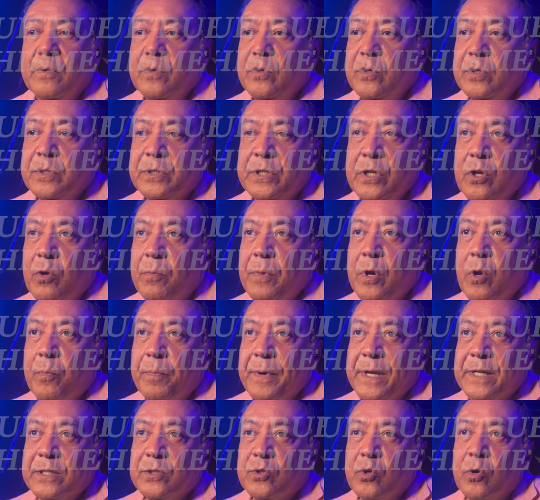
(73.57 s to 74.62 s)
sino me lo
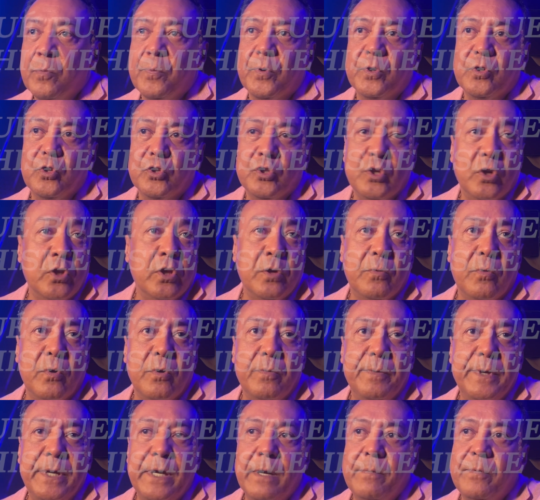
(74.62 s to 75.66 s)
prestó porque yo se lo
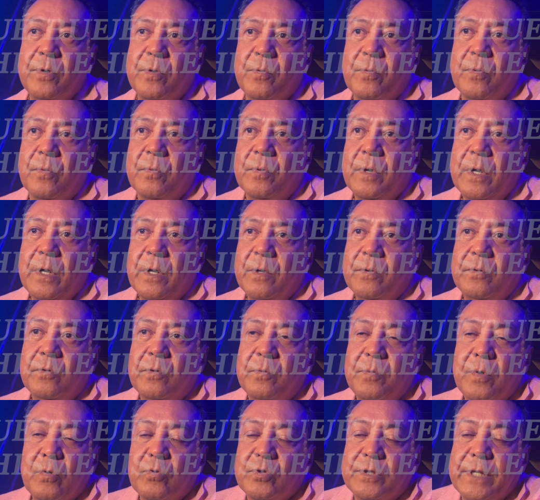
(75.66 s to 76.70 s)
devolví. A mí no, no
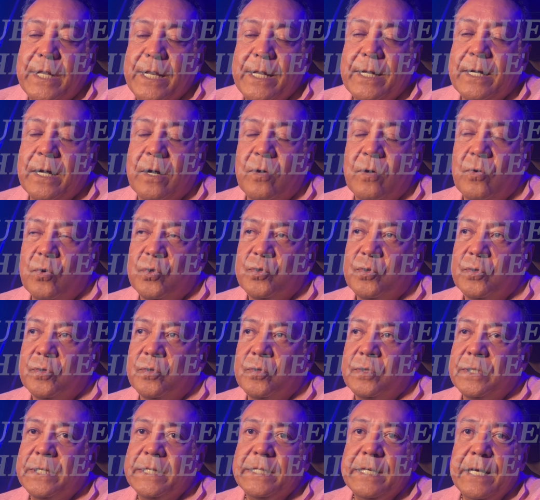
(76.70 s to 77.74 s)
me gusta ser encajoso.
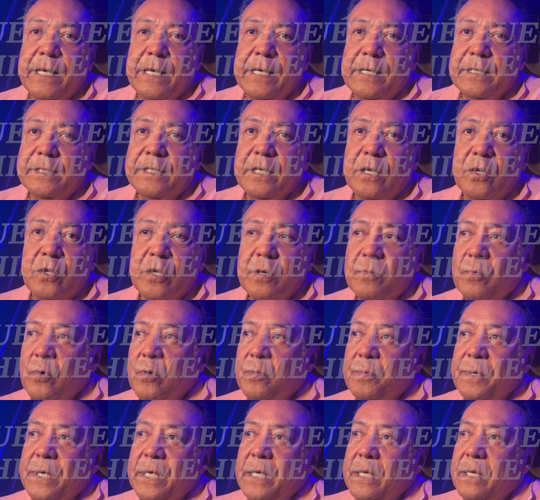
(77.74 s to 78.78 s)
Entonces se lo
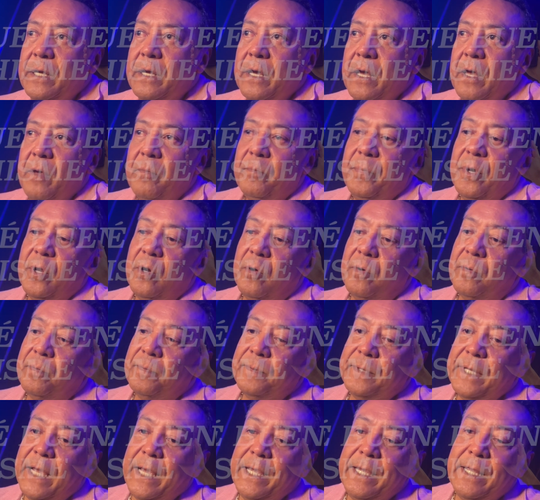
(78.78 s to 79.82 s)
devolví, pero
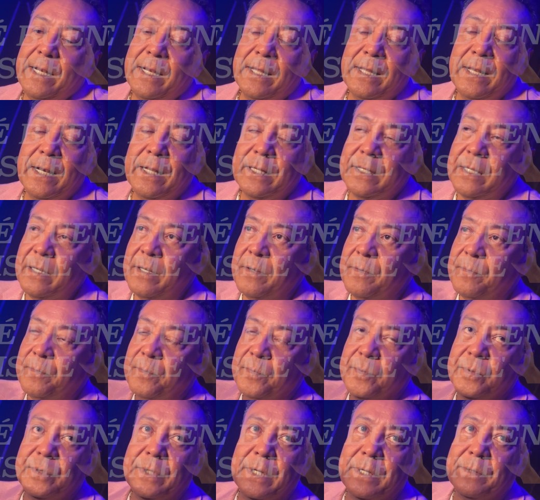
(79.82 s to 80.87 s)
de ahí en adelante
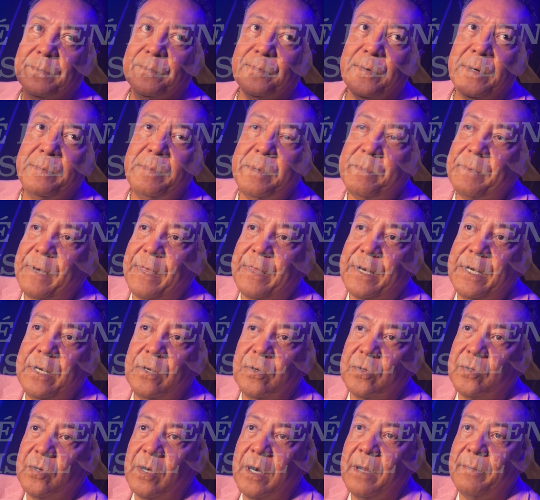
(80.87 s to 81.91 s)
fue mi padrino
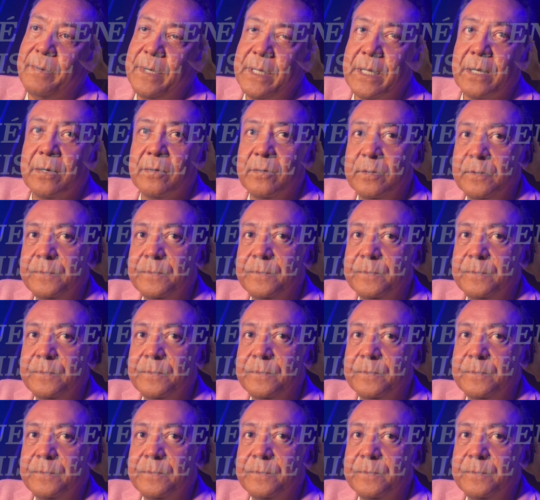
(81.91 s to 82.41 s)
toda la vida, ¿no?